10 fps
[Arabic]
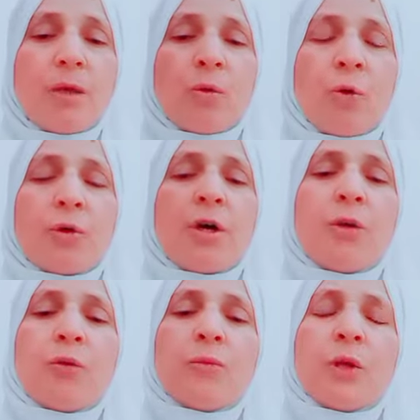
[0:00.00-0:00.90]

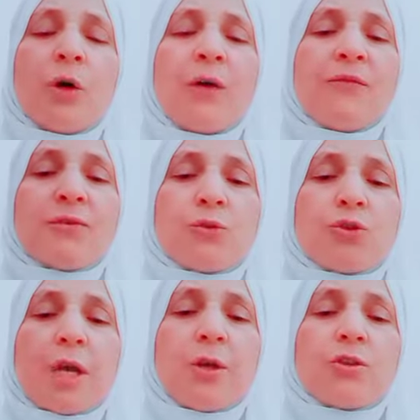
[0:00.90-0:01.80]
جعران وما
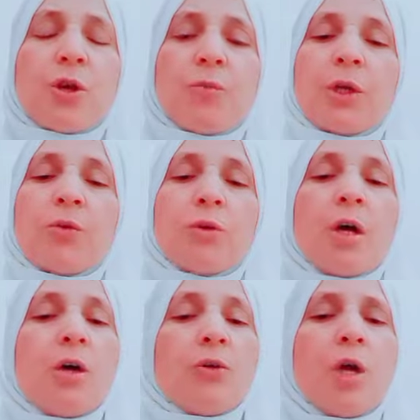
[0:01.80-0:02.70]
حفظوش شيء من
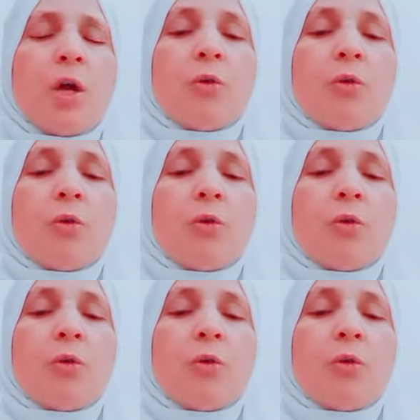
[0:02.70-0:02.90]
القرآن